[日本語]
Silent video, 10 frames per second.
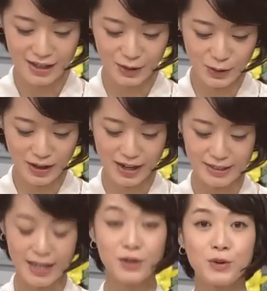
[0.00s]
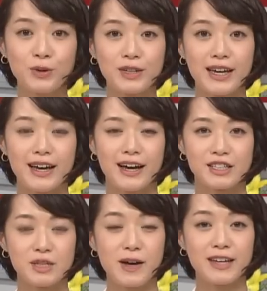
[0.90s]
今日から全国で
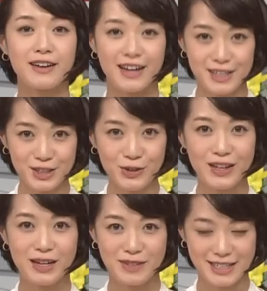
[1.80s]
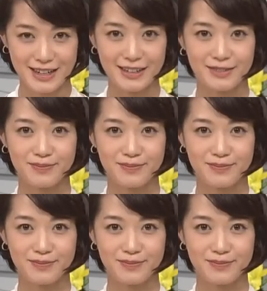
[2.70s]
発売開始となりました